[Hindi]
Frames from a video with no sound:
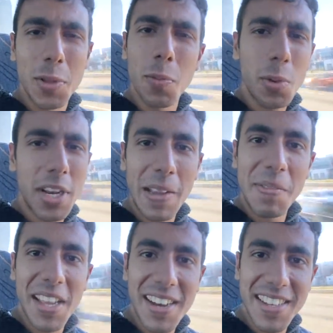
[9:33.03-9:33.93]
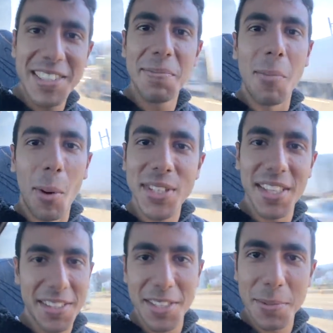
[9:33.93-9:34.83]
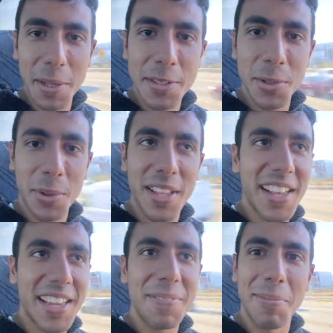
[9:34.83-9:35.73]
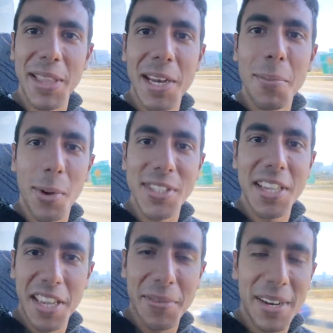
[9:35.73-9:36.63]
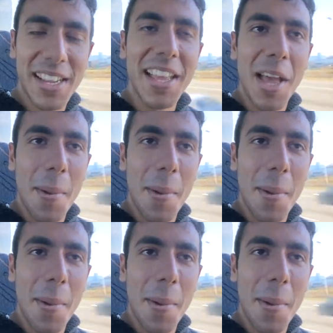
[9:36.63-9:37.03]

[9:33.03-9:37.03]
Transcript: तो वो टाइम था जब बहुत ज़्यादा सस्पेंस हो रहा था कि पता नहीं पहुँचे कि भी नहीं